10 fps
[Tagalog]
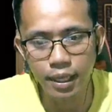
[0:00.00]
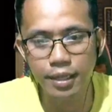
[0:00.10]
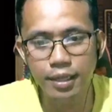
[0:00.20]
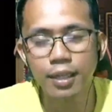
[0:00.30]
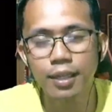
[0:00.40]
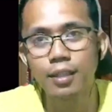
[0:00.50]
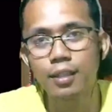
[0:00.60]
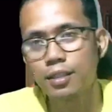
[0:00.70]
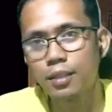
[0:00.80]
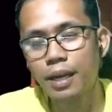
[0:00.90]
Yan,
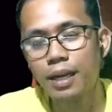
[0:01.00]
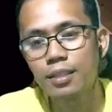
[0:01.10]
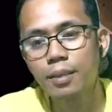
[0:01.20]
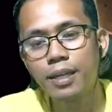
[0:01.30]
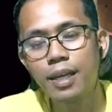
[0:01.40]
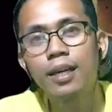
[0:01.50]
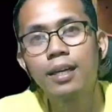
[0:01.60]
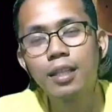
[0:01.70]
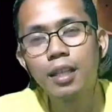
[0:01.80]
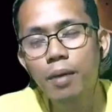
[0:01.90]
sabi sabi niya
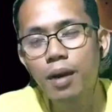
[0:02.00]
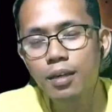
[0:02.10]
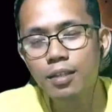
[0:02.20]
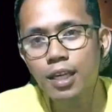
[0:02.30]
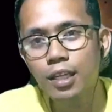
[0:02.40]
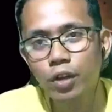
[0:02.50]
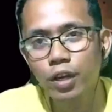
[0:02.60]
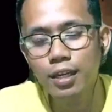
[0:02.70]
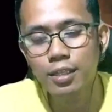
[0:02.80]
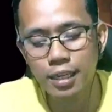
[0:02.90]
di ba statue
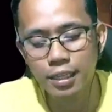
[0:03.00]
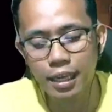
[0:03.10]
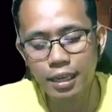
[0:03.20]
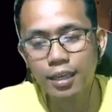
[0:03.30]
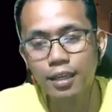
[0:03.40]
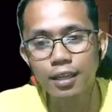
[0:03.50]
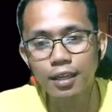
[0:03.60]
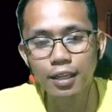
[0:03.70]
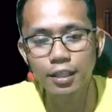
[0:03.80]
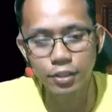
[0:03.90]
yan ng satanic
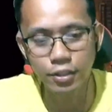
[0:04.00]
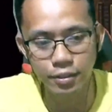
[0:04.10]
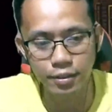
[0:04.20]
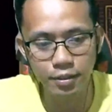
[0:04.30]
religion?